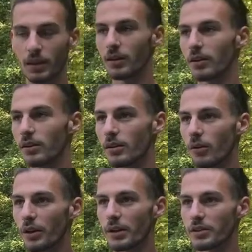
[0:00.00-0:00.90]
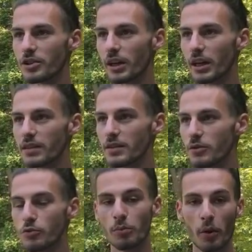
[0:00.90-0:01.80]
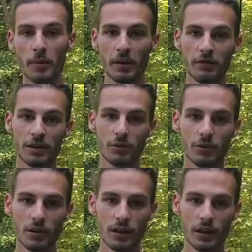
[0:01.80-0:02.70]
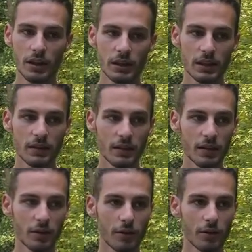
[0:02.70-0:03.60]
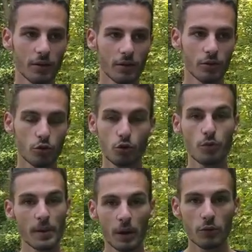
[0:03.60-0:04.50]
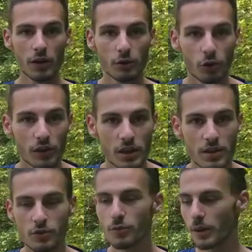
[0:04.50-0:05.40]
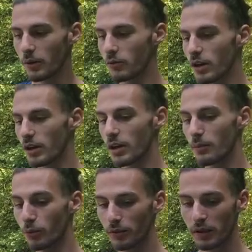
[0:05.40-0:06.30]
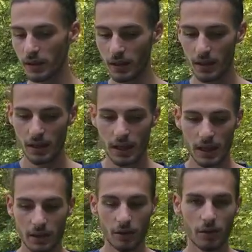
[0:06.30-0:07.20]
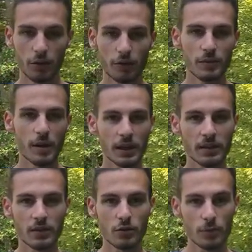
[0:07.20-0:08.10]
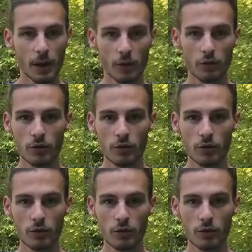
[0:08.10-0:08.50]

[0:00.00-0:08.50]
on a déjà réalisé une première vidéo qui était euh, super cool à tourner, super cool à monter et euh, le feedback était super cool.